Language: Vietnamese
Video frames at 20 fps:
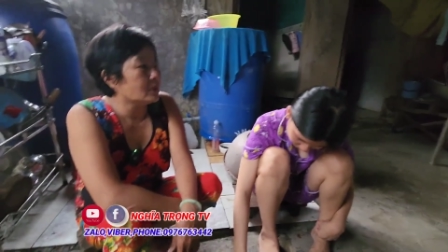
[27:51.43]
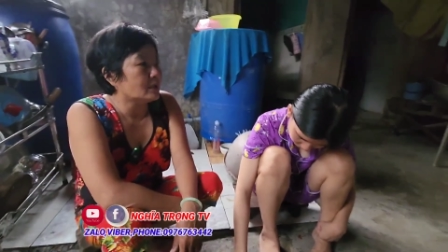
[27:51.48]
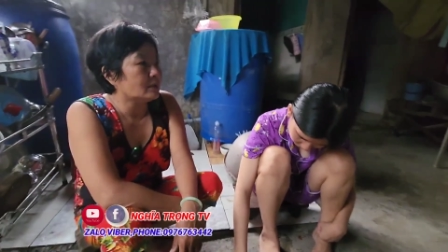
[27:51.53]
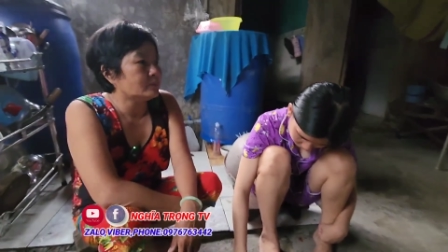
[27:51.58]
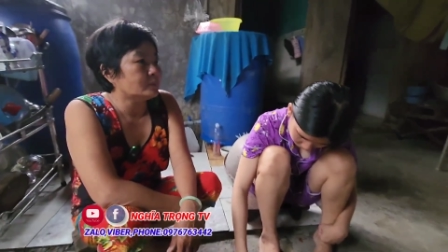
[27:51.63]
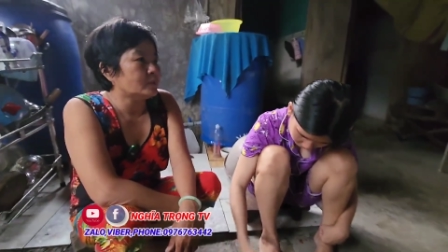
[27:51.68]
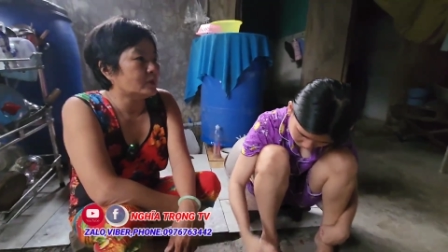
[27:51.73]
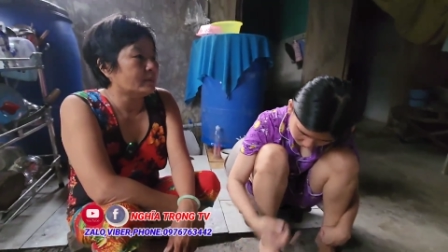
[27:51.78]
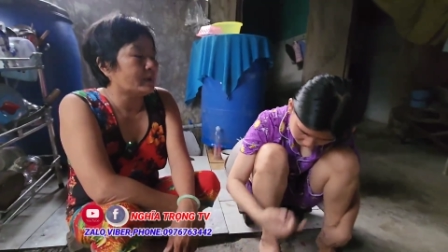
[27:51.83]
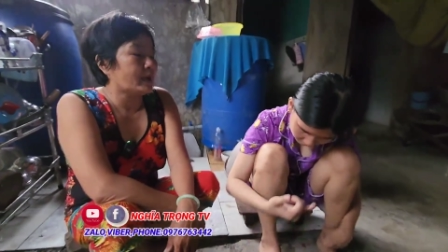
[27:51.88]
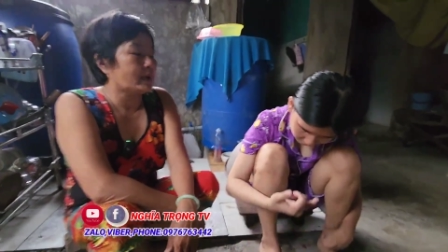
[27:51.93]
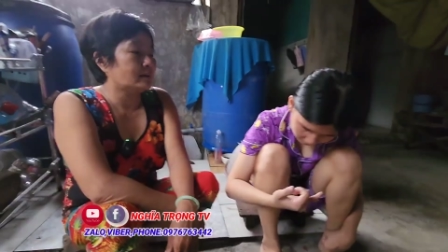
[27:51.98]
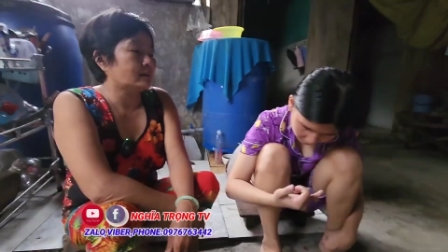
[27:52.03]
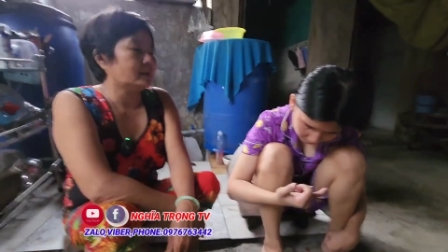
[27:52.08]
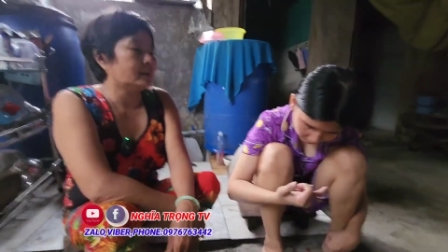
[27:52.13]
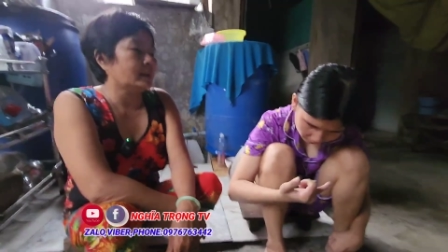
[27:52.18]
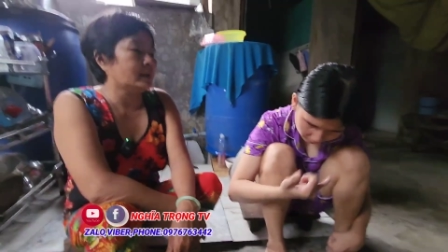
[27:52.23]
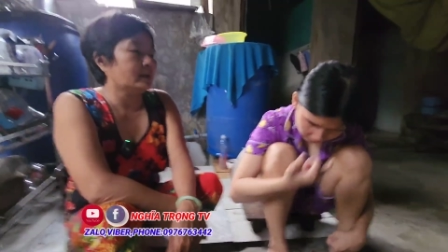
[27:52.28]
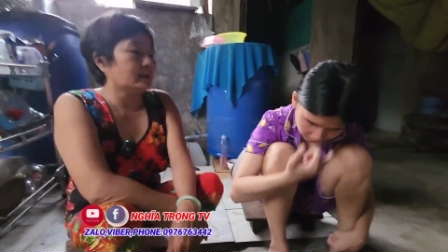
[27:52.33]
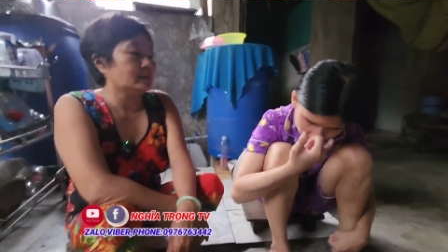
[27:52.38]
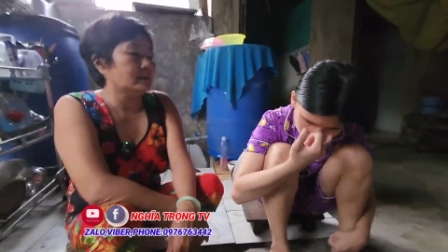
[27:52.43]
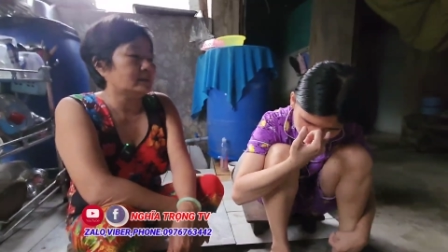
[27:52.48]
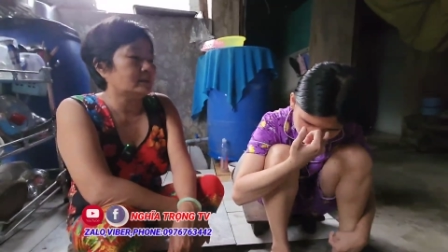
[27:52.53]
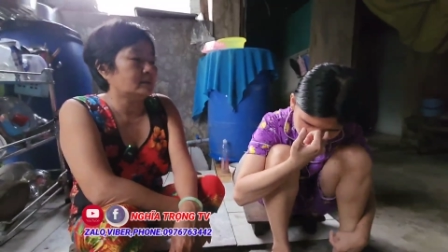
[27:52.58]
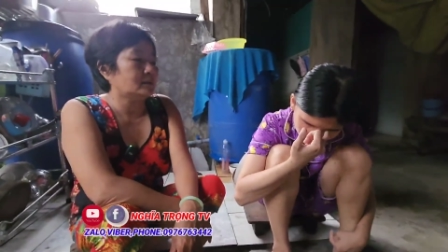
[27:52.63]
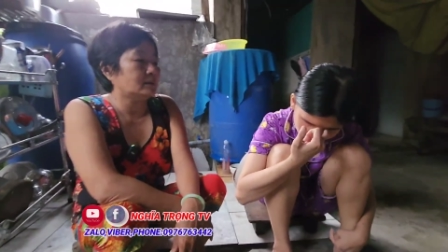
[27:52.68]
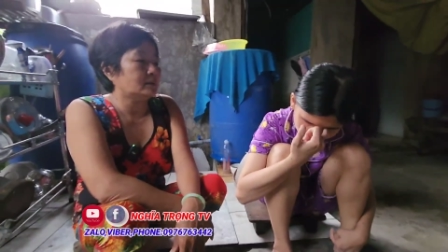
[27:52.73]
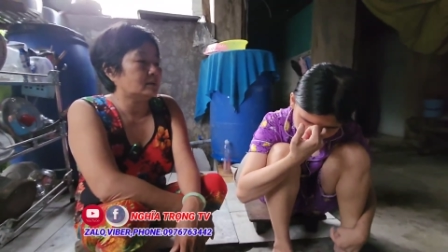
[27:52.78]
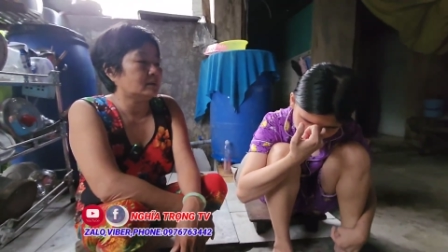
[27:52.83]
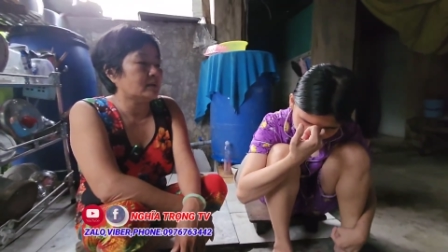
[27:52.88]
cơm cho ba nó ăn vậy
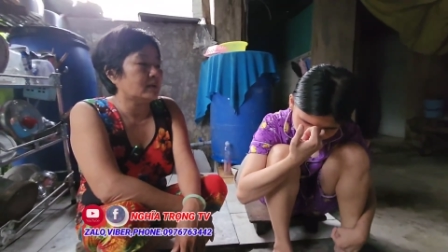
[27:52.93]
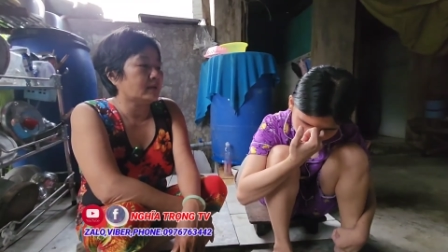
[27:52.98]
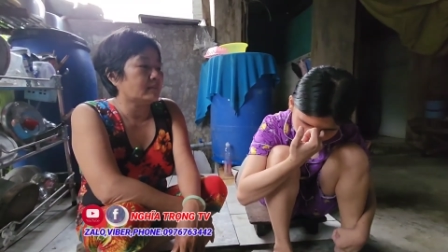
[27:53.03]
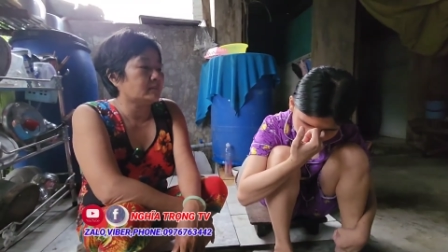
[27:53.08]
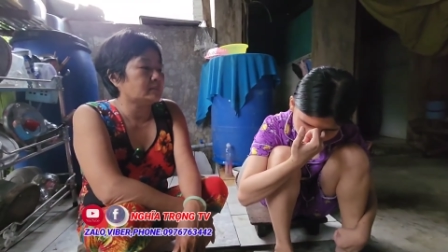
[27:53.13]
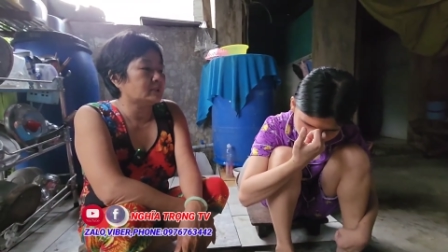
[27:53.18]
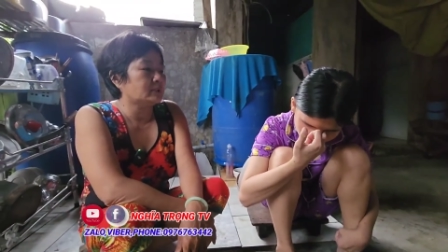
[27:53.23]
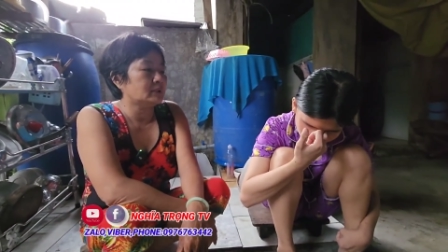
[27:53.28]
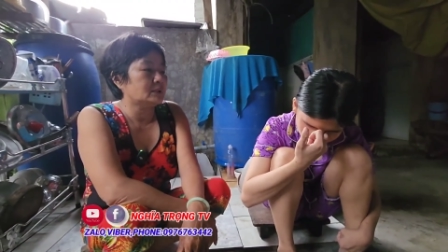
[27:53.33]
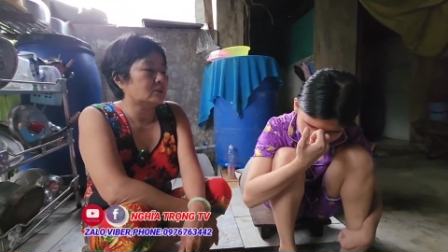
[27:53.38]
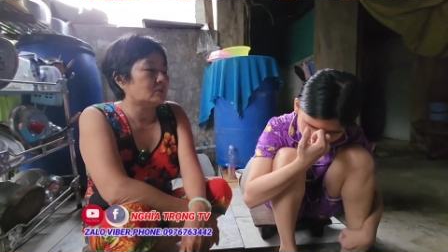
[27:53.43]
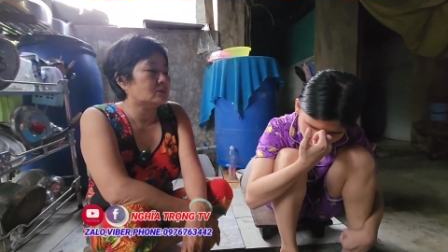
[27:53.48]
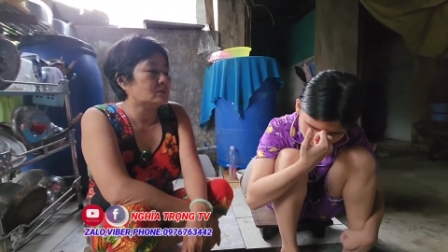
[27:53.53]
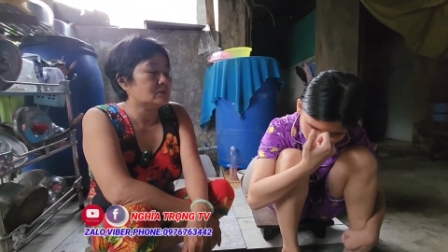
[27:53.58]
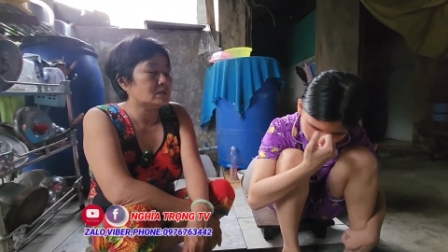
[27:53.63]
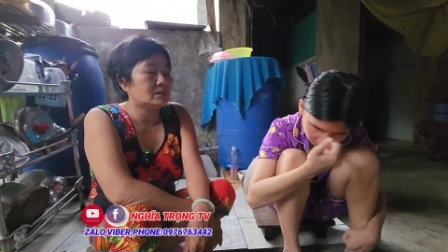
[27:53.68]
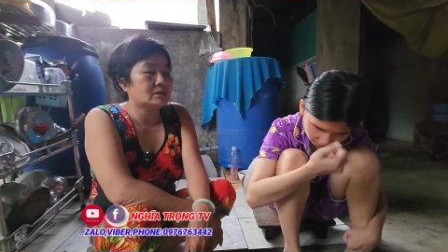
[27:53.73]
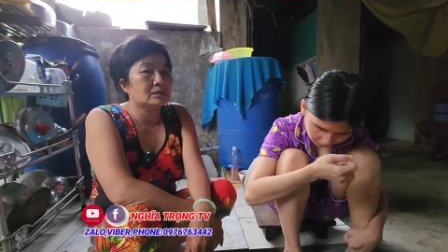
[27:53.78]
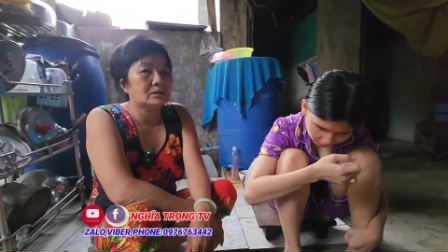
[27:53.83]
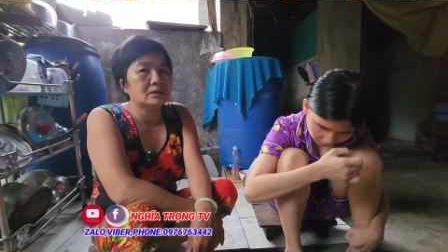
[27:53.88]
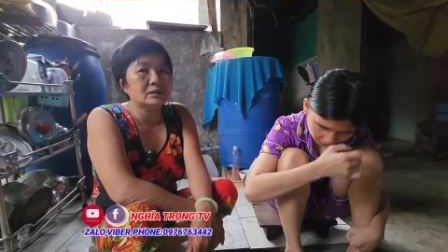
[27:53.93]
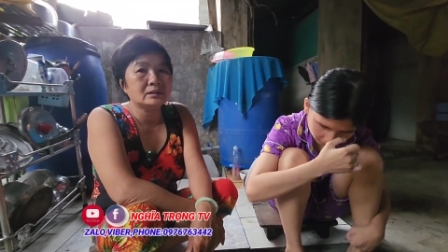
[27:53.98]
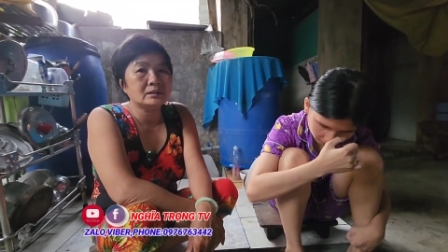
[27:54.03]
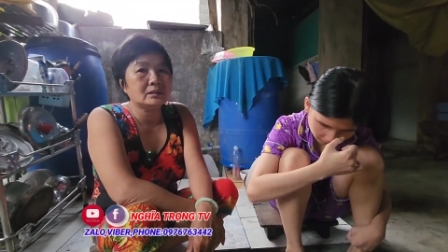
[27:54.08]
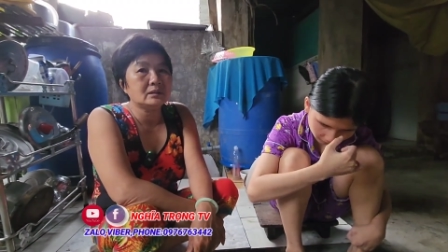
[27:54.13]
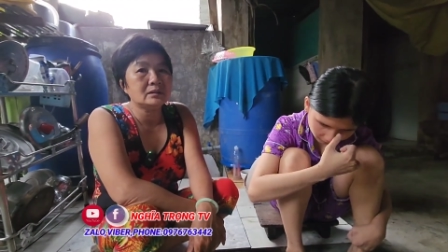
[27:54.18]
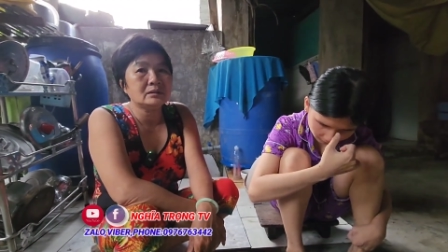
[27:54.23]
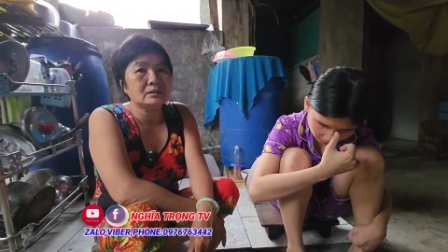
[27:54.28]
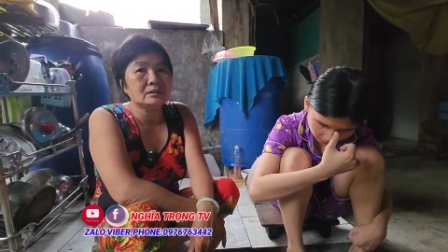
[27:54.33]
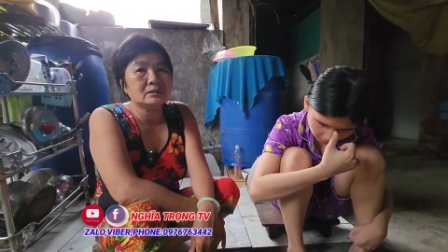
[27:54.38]
thôi chứ không thì uống sữa
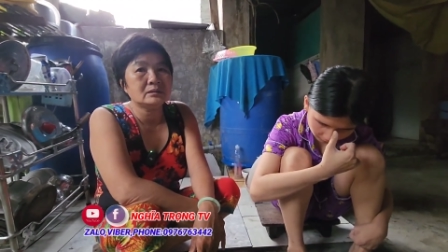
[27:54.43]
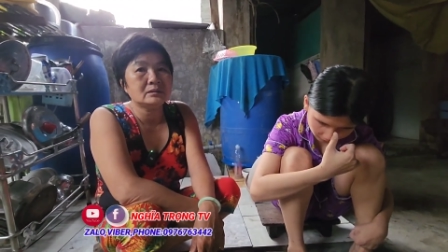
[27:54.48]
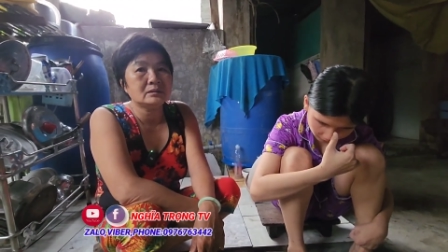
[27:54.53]
với